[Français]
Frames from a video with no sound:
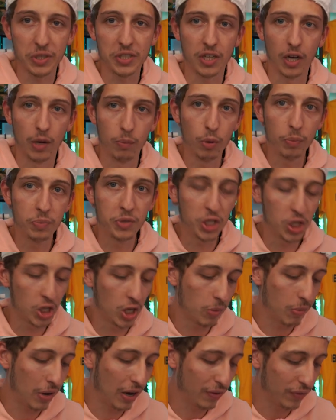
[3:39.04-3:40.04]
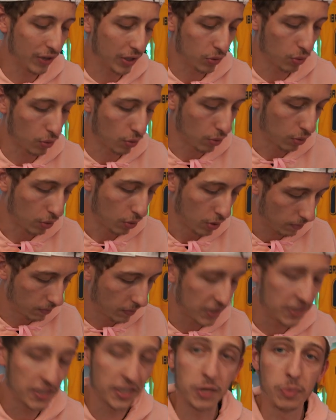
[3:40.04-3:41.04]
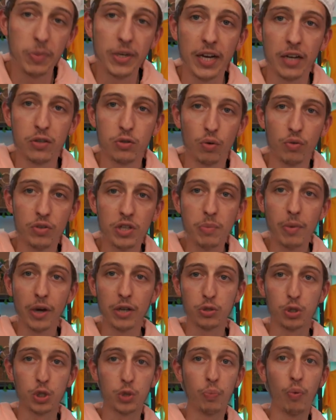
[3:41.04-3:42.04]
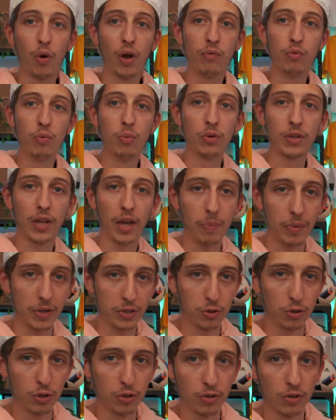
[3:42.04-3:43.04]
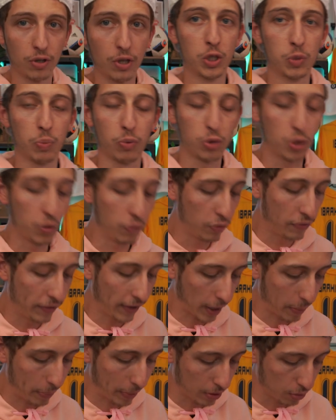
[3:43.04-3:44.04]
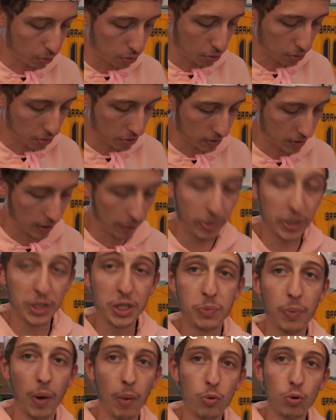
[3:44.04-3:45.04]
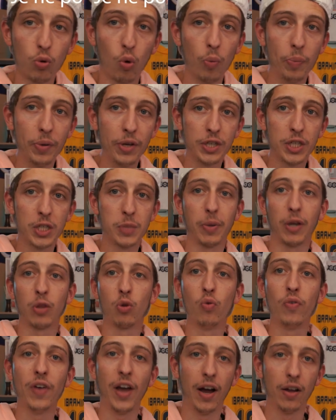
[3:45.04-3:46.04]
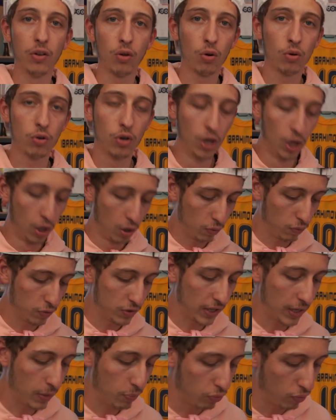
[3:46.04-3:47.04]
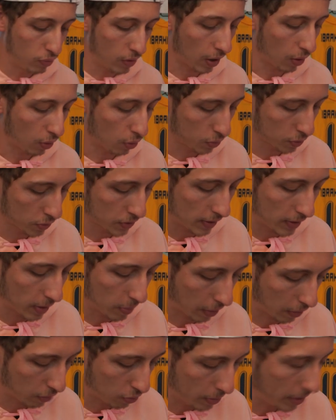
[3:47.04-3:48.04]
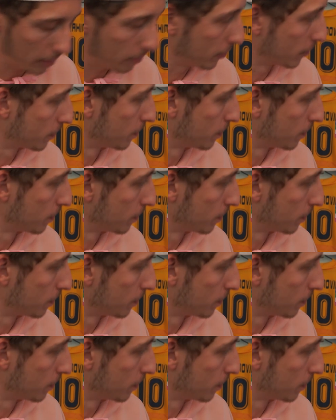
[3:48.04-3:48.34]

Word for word: parce qu'il y a un beau petit schéma avec euh, des explications en images que je pourrais vous montrer parce que je pense que vous verrez pas grand chose. Après j'espère me tromper et j'espère trouver un angle où vous allez pouvoir euh, constater par vous-même.